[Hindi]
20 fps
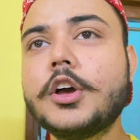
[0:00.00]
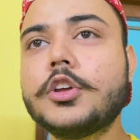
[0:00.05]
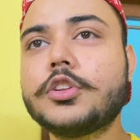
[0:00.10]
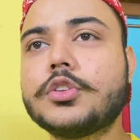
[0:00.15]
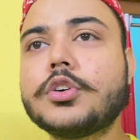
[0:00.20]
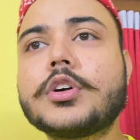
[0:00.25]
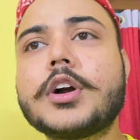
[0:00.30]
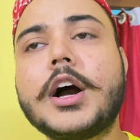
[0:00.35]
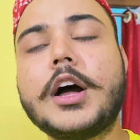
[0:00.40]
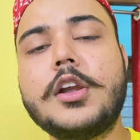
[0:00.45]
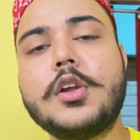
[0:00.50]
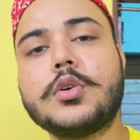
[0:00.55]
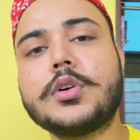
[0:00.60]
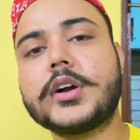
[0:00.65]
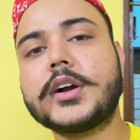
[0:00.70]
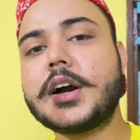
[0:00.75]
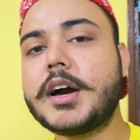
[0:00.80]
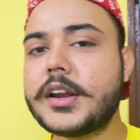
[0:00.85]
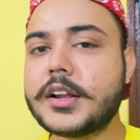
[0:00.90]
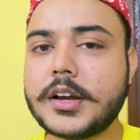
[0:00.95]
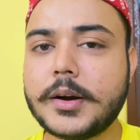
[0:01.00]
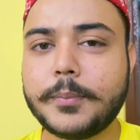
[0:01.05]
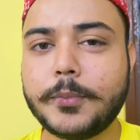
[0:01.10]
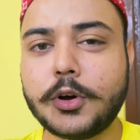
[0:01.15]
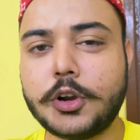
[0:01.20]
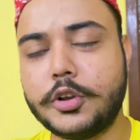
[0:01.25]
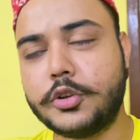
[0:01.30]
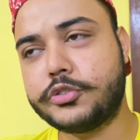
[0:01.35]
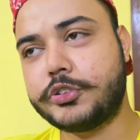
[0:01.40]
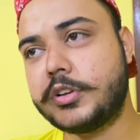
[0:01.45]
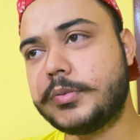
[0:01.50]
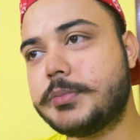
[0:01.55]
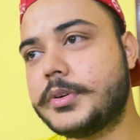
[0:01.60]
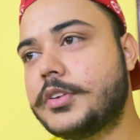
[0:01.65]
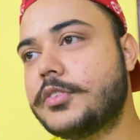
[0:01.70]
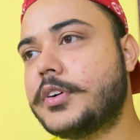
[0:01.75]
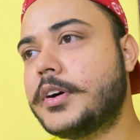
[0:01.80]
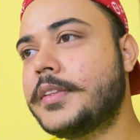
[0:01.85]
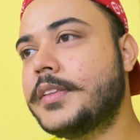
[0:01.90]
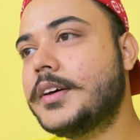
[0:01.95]
तो खालू का कार का पॉल्यूशन
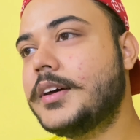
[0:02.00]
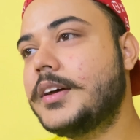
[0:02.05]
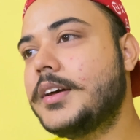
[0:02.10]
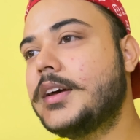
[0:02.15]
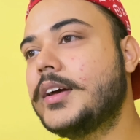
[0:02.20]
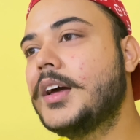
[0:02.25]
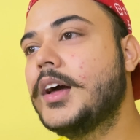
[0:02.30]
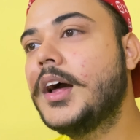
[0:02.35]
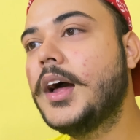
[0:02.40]
बनवाना है